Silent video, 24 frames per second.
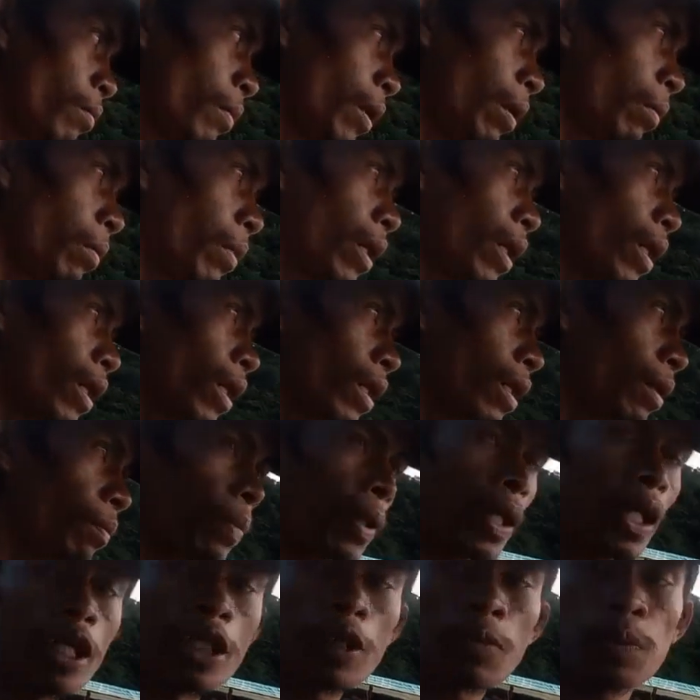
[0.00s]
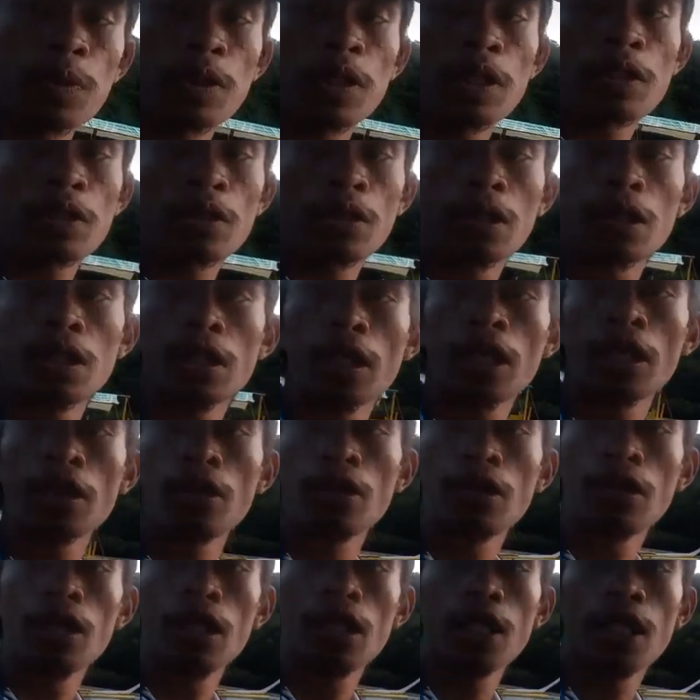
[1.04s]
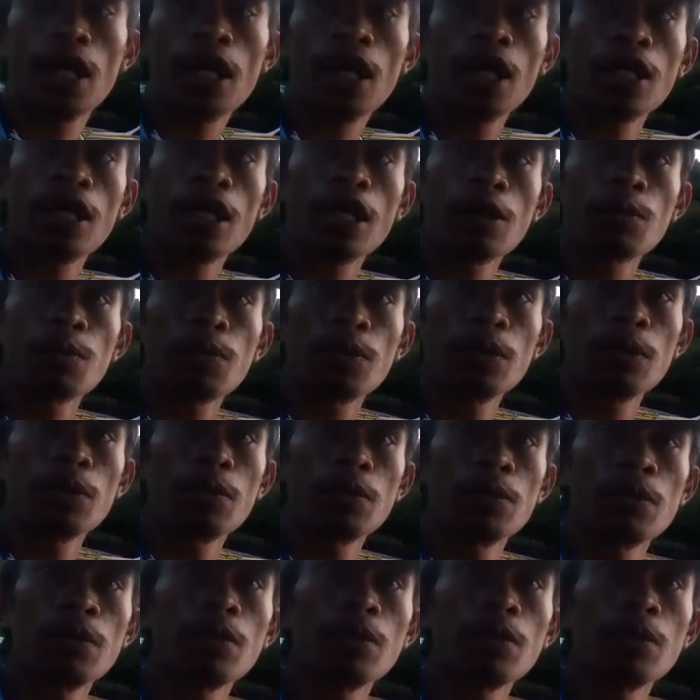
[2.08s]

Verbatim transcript: na may pag-alis po nito ay tayo lalarga na rin po